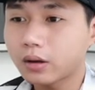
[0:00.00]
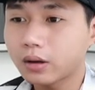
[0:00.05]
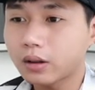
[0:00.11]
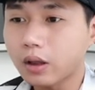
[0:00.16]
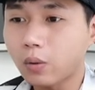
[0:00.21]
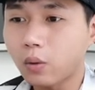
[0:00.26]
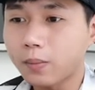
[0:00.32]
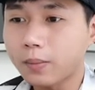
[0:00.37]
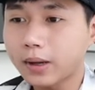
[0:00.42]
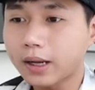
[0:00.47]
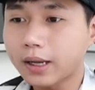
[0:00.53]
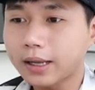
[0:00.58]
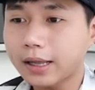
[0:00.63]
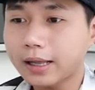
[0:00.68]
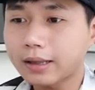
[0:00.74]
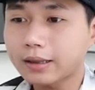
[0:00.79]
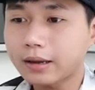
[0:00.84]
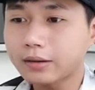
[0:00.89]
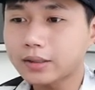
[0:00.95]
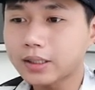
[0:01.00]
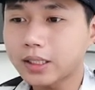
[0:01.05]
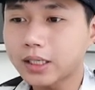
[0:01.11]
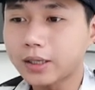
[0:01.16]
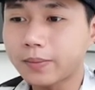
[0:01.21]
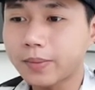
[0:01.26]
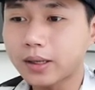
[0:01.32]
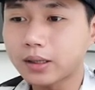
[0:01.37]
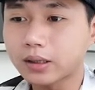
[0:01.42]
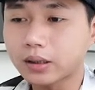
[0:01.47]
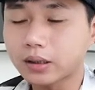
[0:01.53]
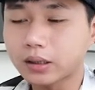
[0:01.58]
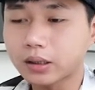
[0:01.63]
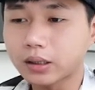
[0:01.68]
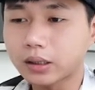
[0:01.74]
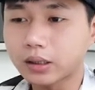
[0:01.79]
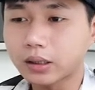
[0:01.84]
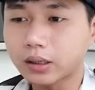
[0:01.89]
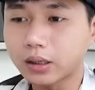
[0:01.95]
那我们可以看到这里面的一
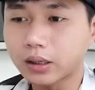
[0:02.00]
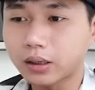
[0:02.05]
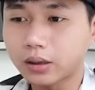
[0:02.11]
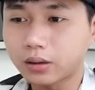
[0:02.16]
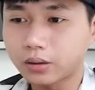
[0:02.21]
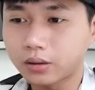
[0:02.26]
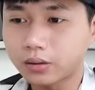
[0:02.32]
个